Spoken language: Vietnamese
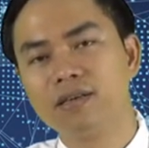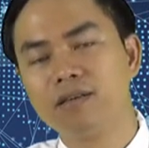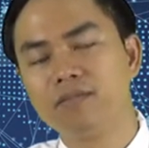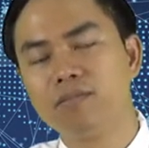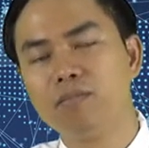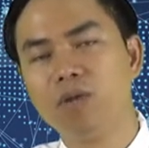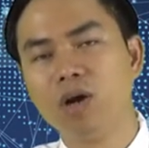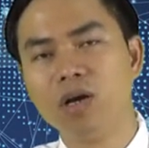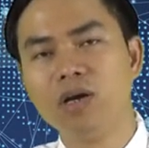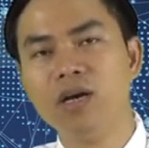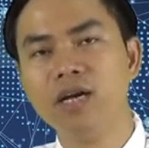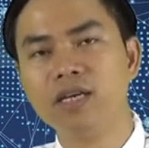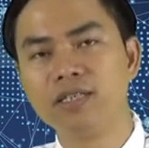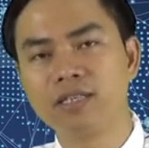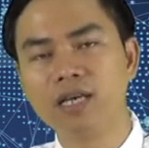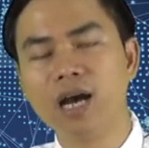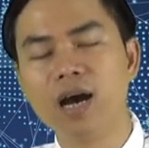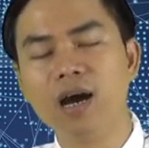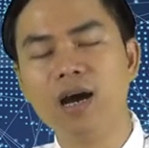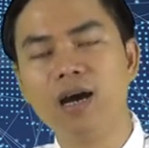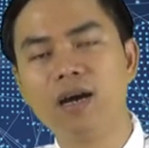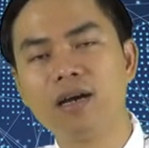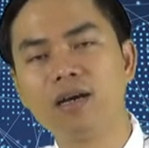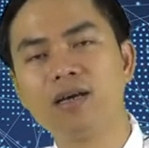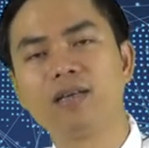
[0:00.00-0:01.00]
mọi người
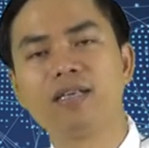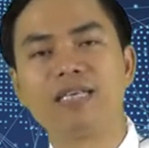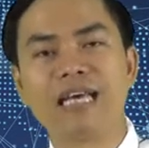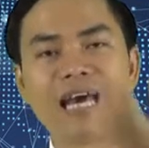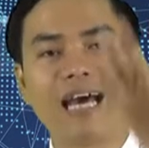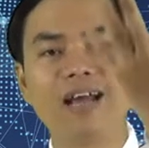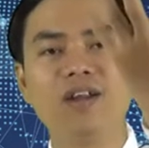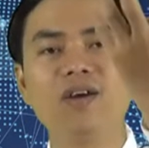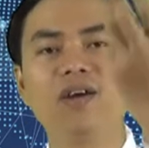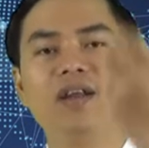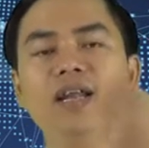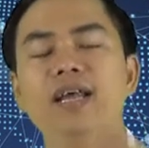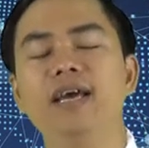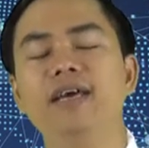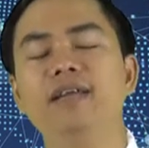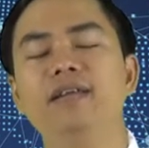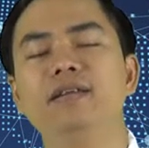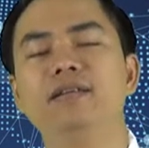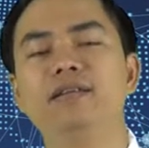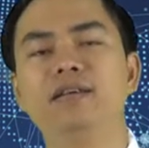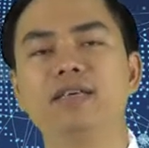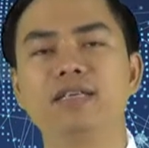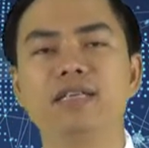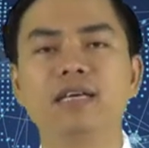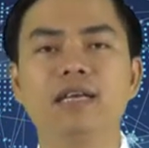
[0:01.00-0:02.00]
sợ giá lại lên
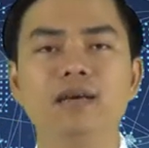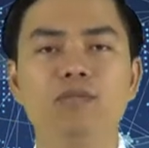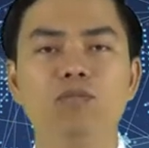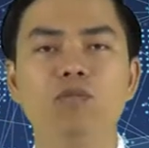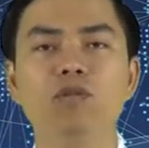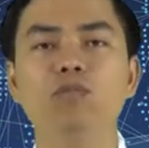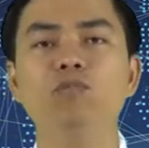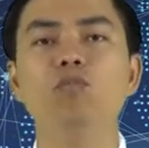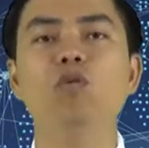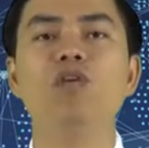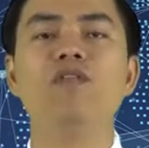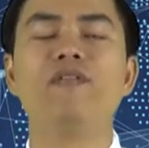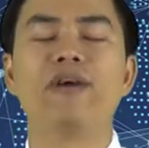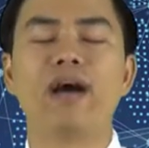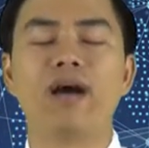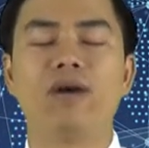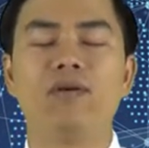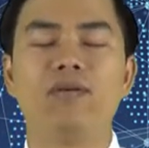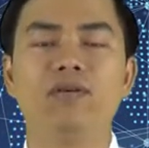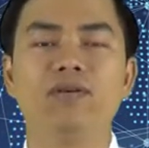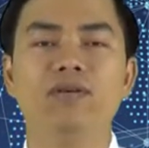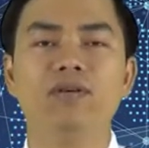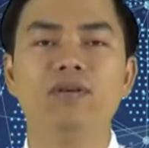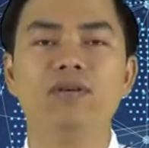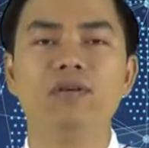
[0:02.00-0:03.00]
người ta lại muốn mua vào
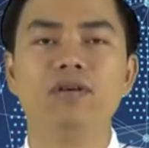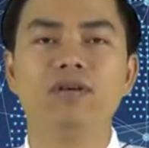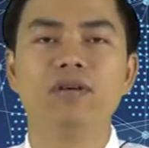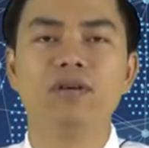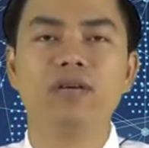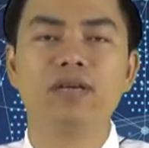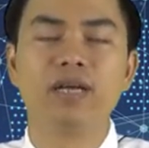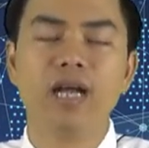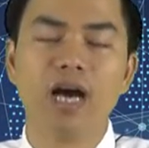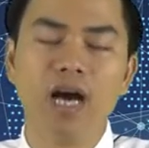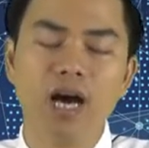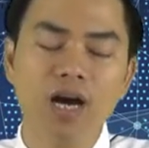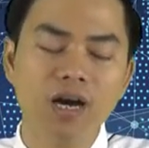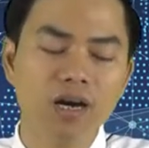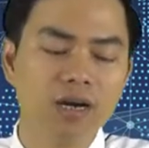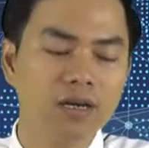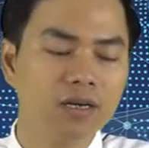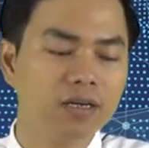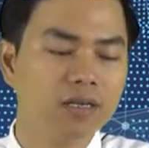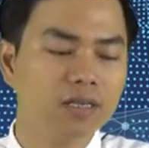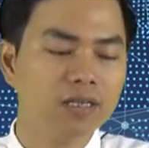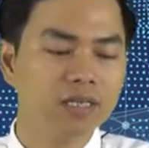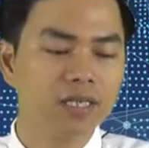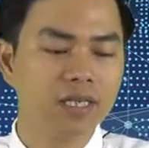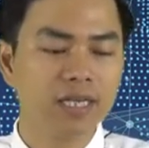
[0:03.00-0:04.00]
đó
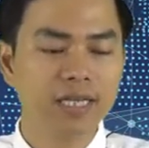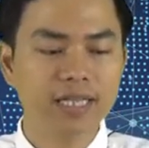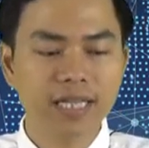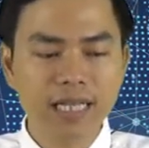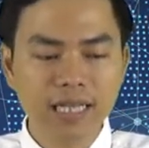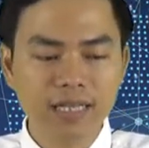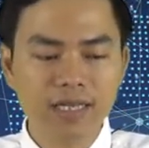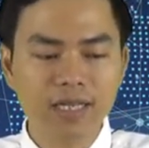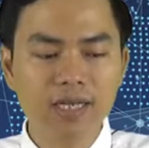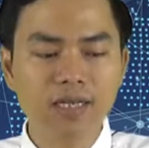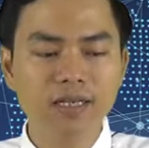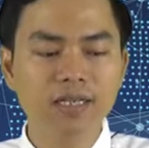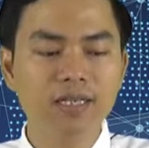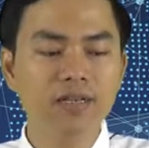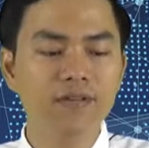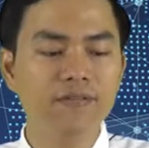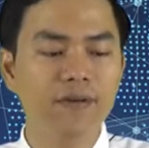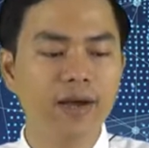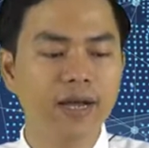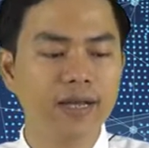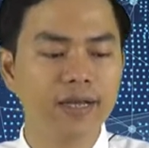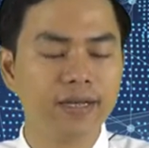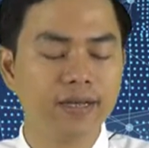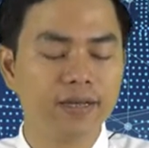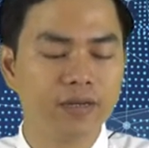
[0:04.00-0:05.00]
những cái tin tức như
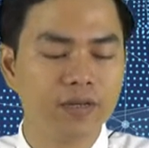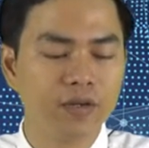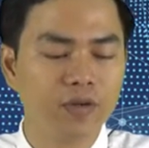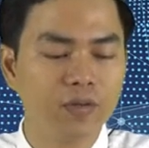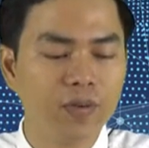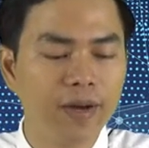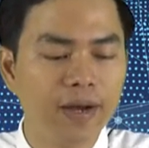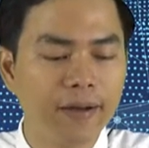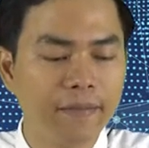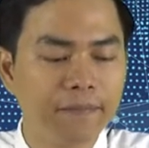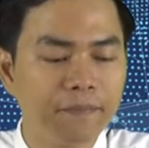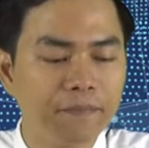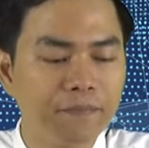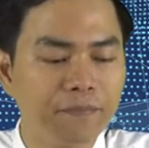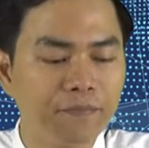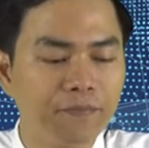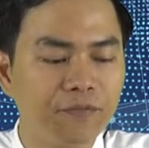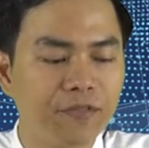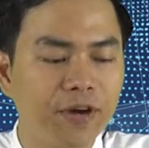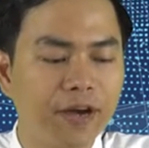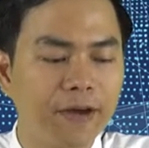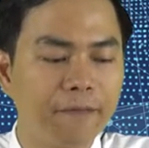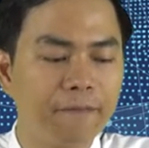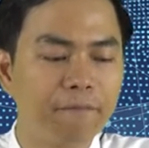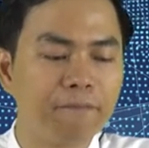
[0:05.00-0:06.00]
vậy đúng không ạ
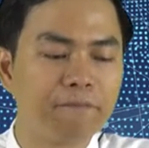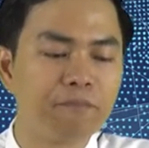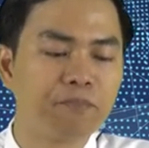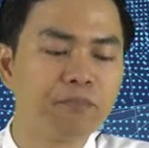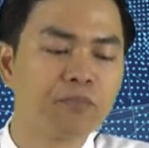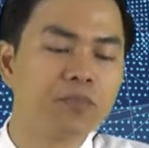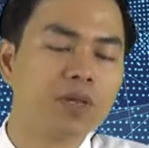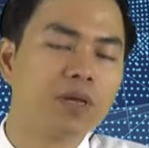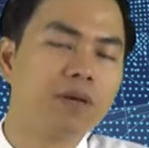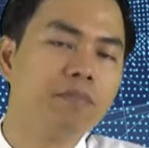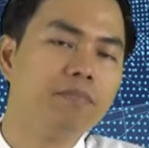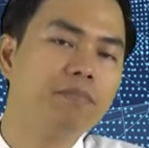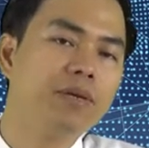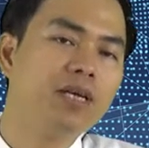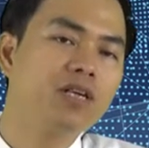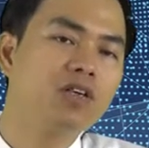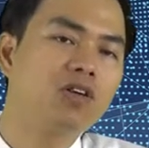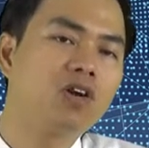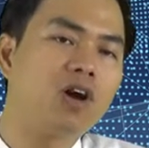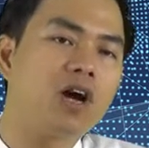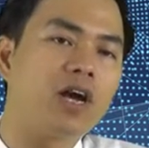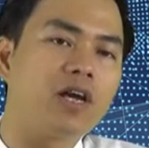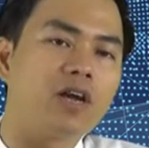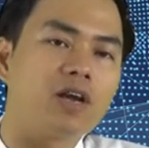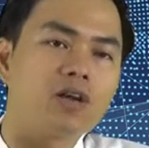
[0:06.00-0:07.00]
vâng
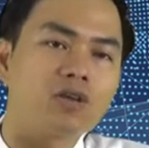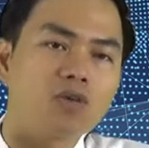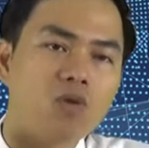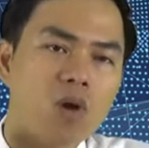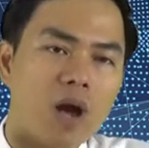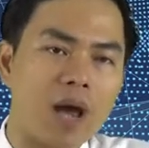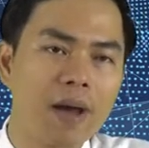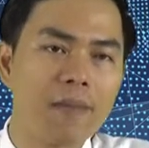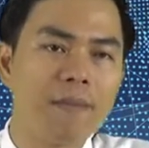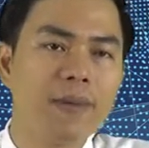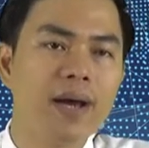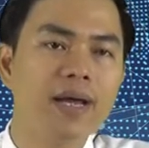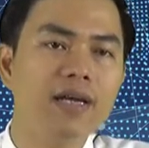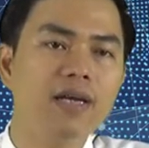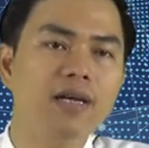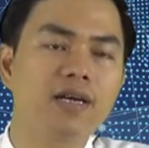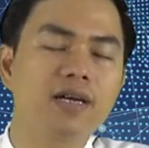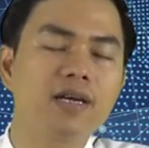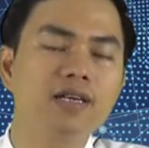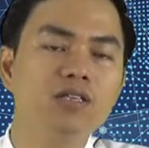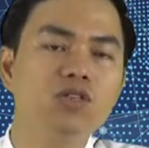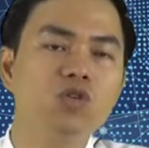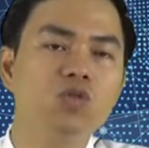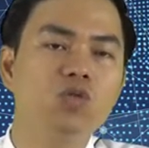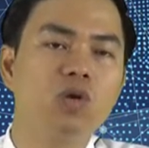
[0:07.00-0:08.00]
bitcoin đã thỏa mãn được
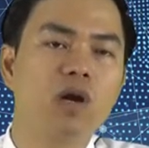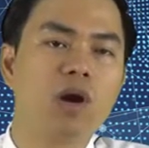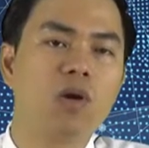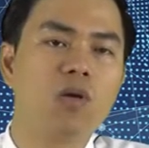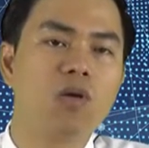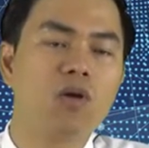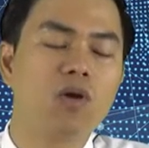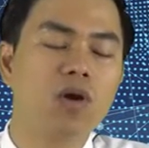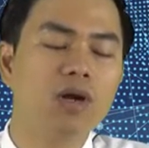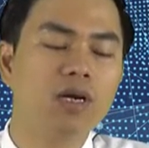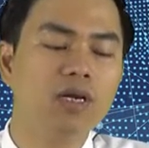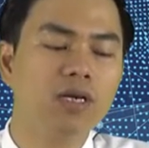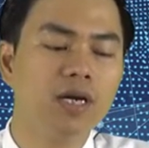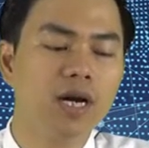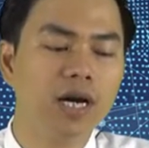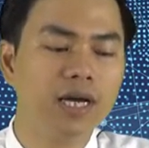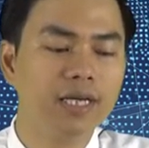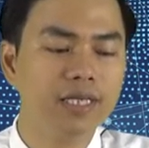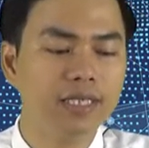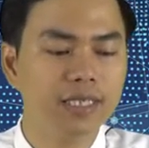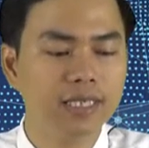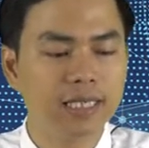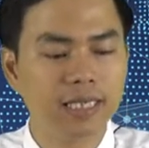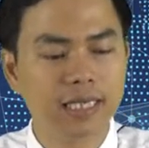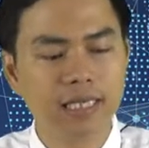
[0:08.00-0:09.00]
các nhu cầu của con người
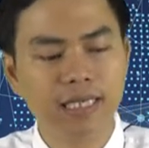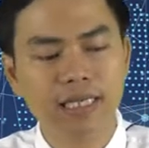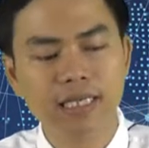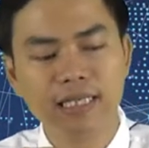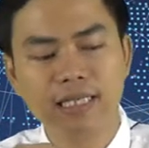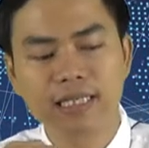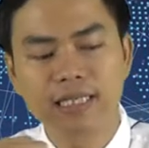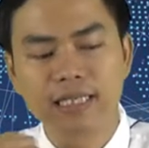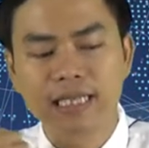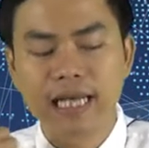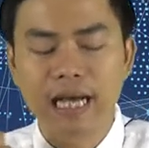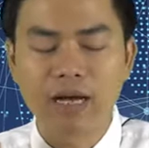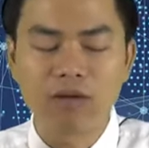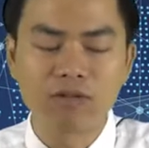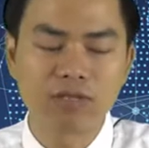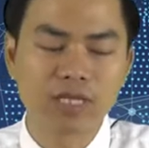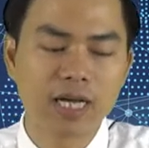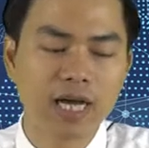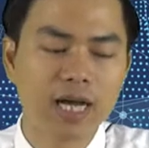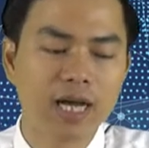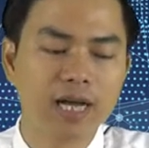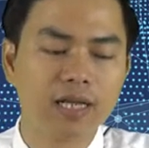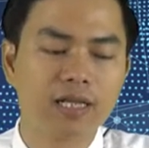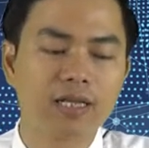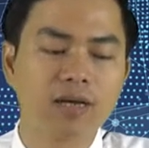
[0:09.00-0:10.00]
như là tạo ra
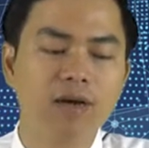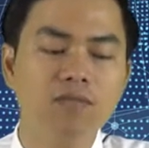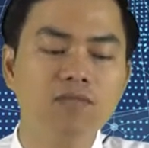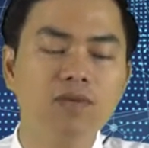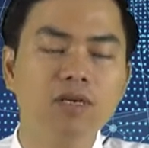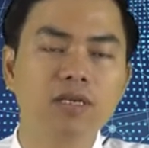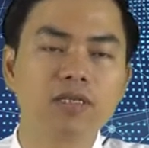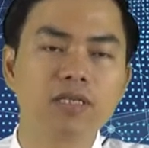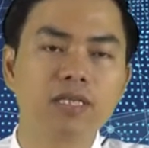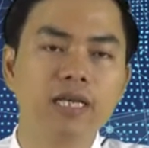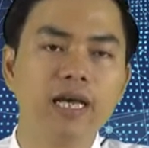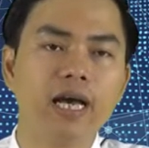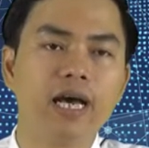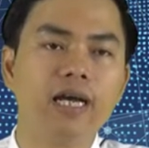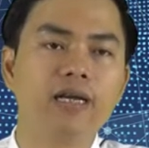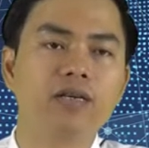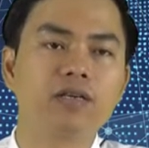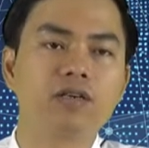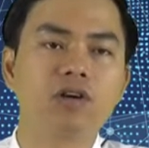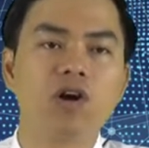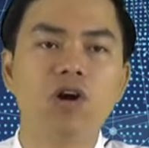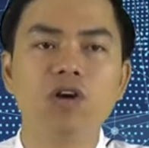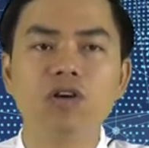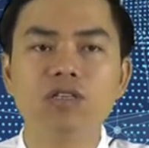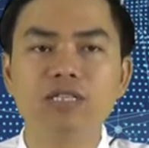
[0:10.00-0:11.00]
hệ thống được tiền
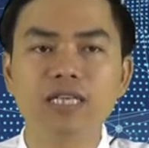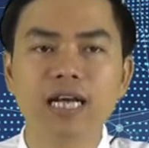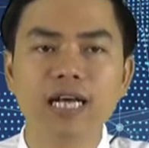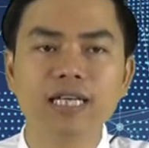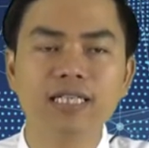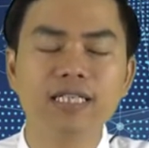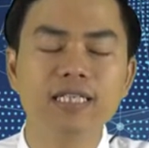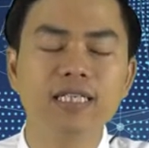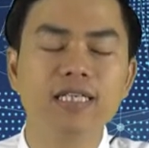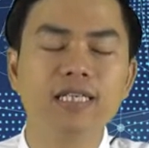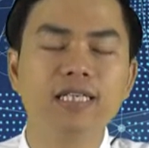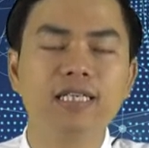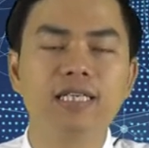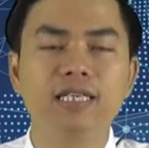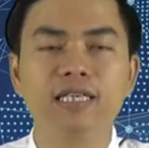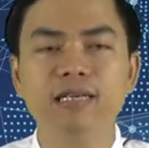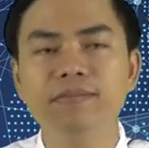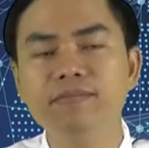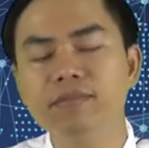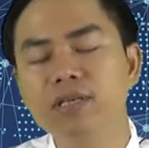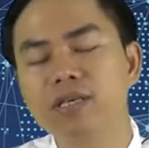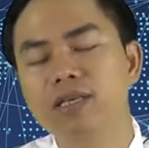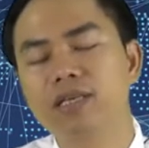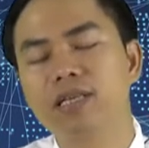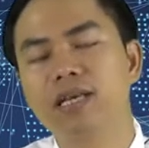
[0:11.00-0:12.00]
có giá trị
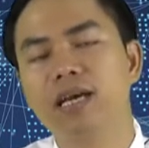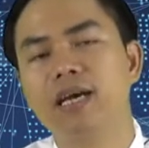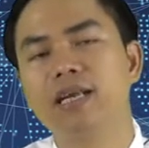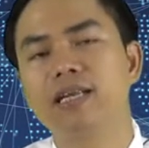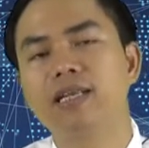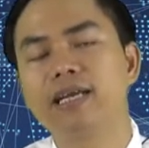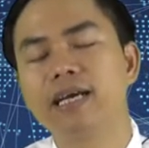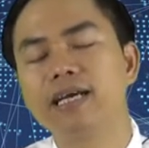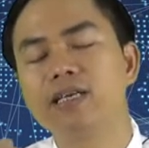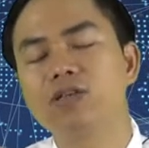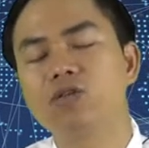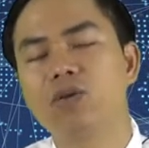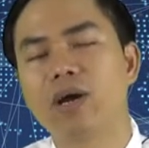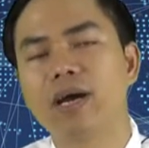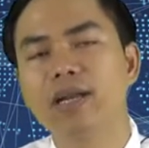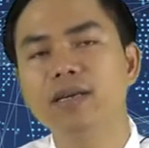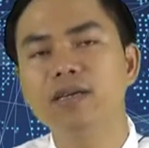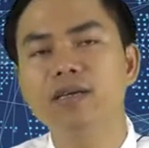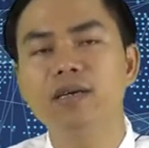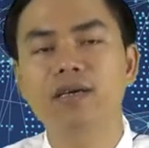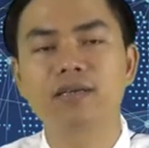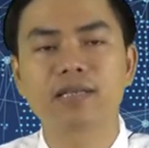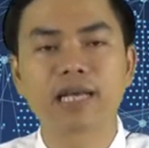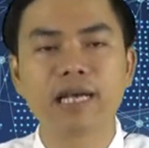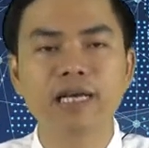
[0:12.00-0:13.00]
kiếm được tiền thanh toán
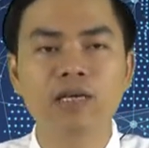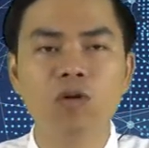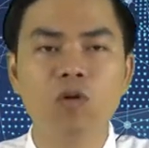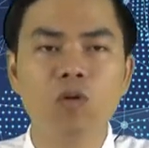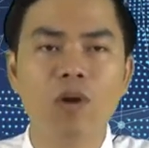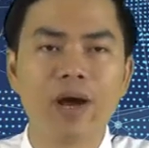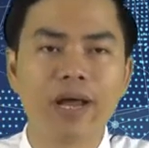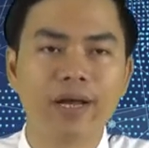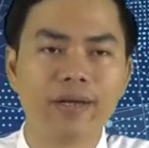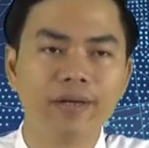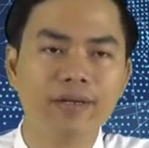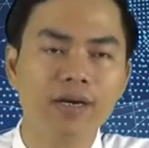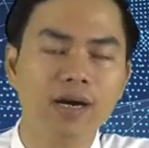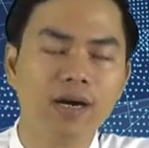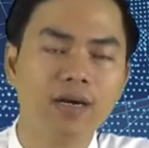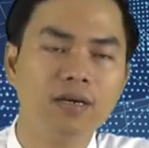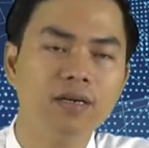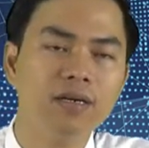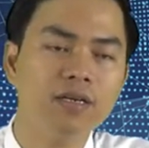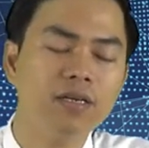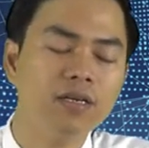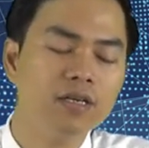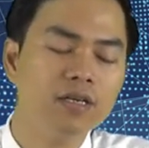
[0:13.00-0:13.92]
được thanh khoản được